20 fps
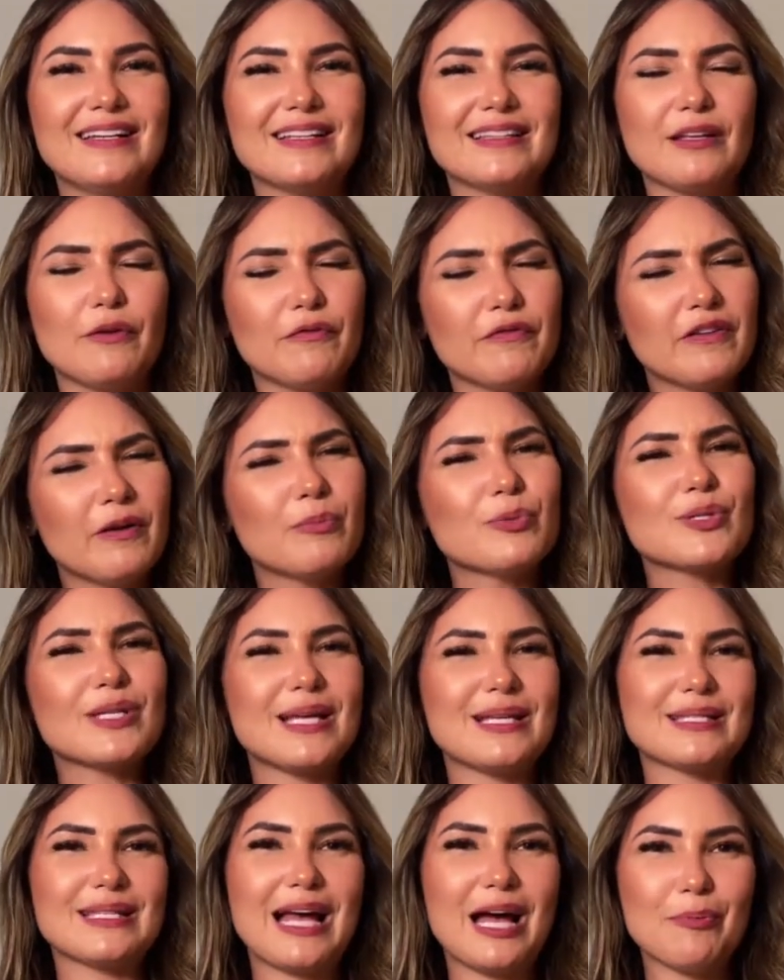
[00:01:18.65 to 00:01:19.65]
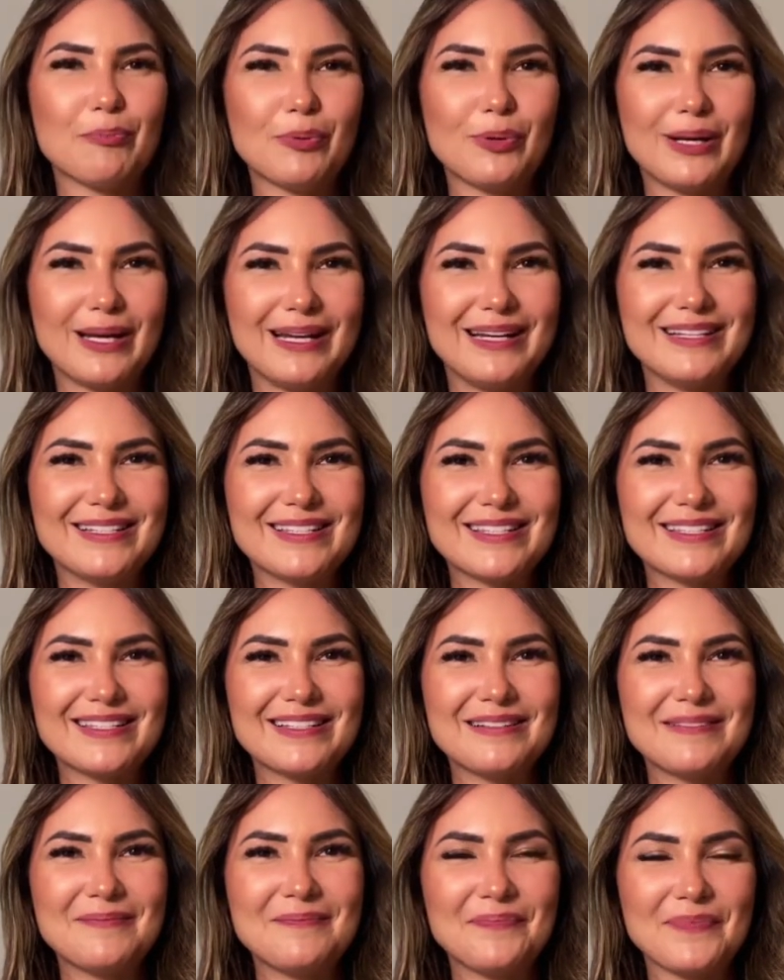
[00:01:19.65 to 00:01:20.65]
Então vamos rezar por eles.
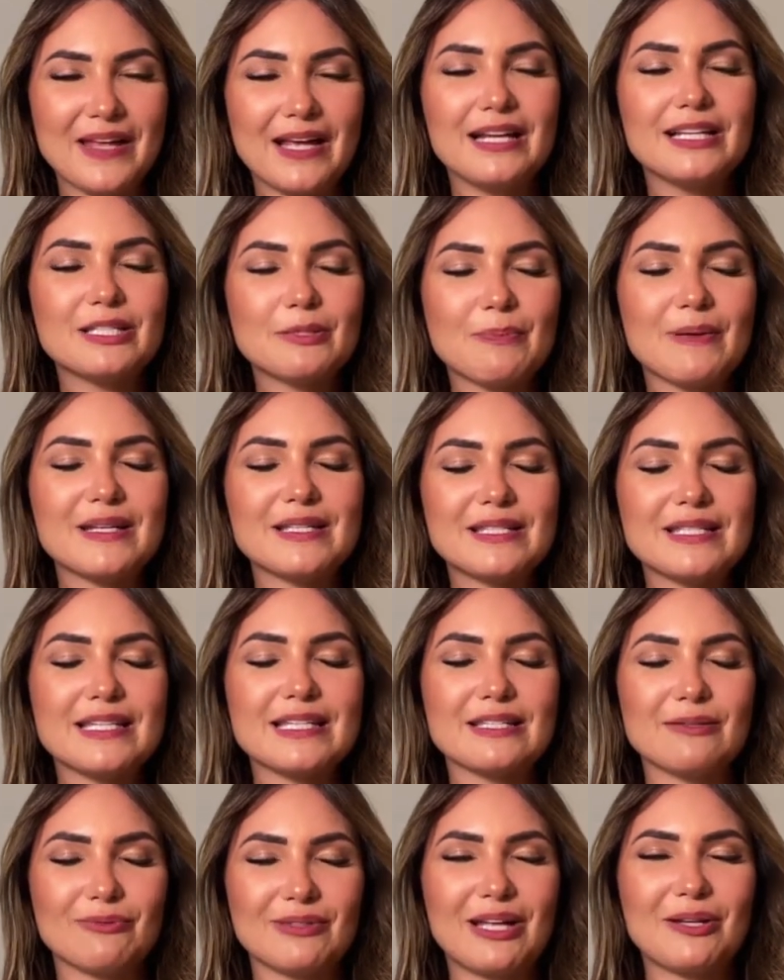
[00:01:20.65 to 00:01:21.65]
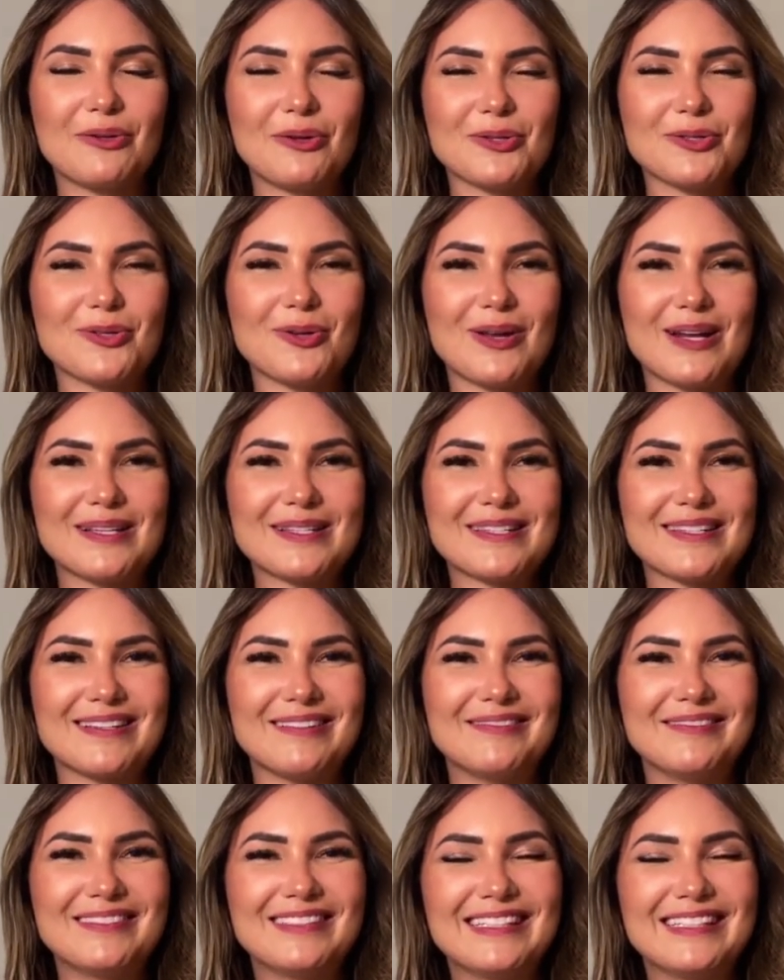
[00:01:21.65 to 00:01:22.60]
Eles precisam da nossa oração.